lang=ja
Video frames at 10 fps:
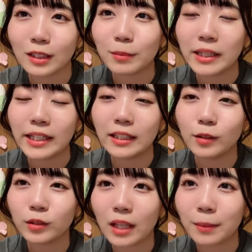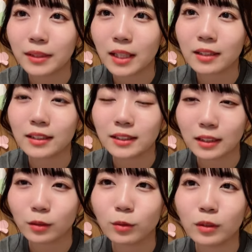雨を食べたんです
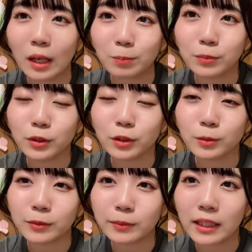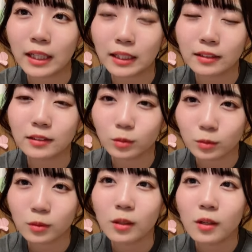けどカップスープみたいなやつの